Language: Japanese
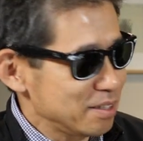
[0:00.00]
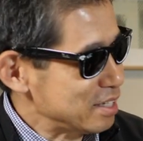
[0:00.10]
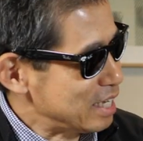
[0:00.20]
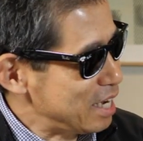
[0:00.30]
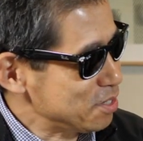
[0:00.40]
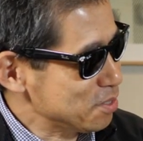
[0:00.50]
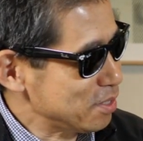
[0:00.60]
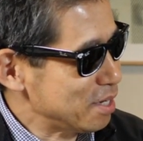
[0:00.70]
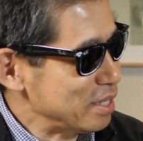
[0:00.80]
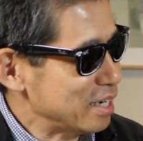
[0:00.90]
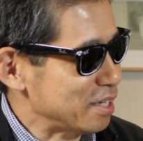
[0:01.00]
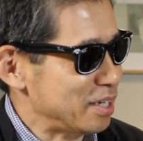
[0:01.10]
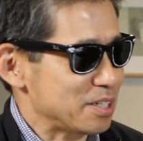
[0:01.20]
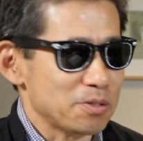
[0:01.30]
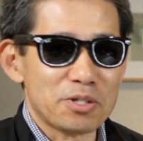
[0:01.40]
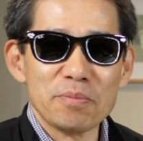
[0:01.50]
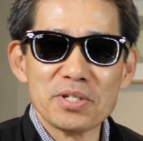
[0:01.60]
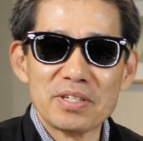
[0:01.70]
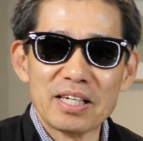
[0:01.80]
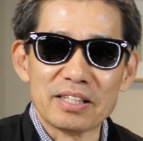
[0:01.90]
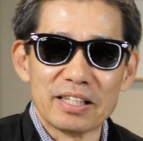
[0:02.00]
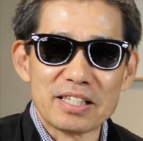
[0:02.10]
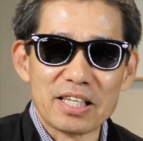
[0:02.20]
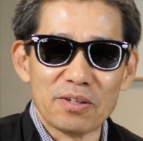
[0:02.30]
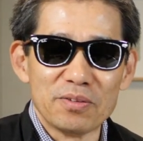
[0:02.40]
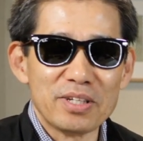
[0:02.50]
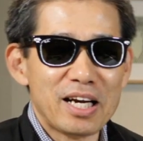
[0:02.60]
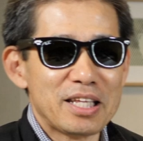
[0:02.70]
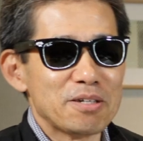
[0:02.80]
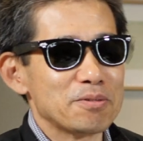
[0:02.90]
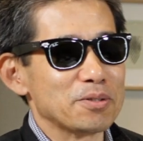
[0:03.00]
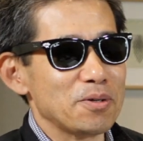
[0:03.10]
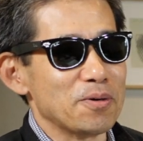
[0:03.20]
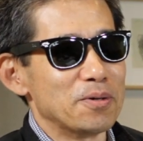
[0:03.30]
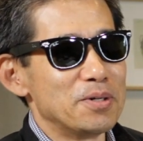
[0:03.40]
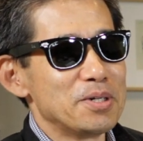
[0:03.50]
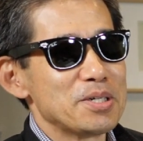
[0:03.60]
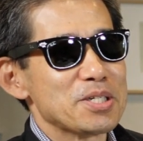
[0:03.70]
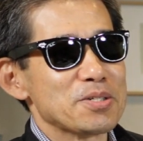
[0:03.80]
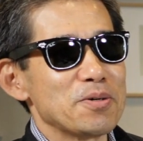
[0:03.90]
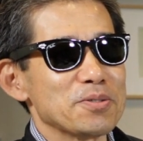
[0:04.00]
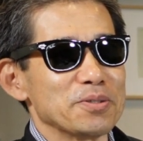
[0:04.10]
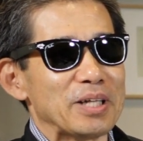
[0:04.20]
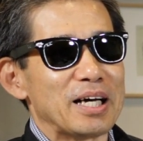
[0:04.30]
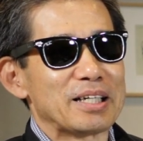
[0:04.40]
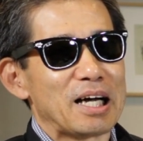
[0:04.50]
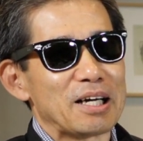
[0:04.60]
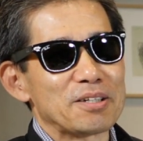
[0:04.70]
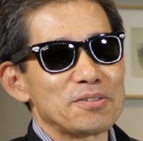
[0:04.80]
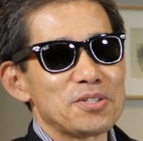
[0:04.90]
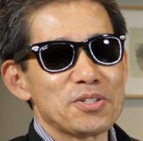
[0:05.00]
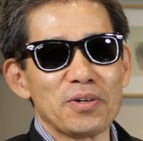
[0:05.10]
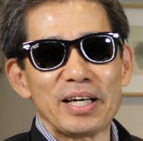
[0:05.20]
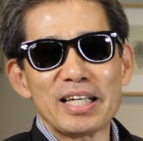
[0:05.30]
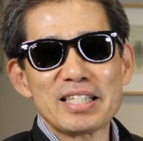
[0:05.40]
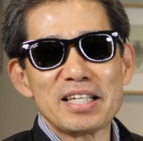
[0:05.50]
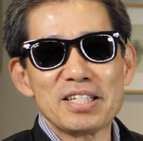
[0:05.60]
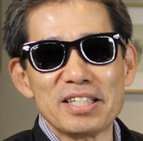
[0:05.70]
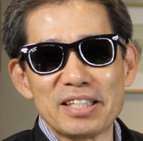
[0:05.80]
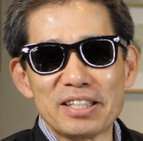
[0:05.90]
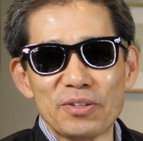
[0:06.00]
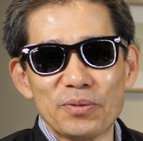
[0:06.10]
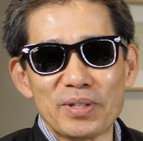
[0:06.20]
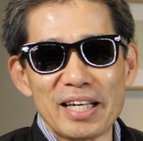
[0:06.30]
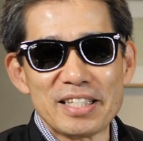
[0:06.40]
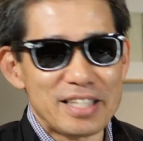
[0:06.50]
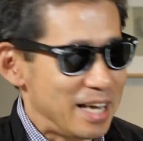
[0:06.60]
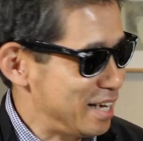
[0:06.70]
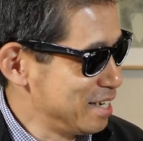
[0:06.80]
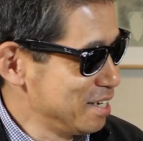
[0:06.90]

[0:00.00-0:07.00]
で最初それがなんかね、そういう気持ち悪かったんですけど、慣れてくるとすごくなんかクッションが優しいっていう感じで、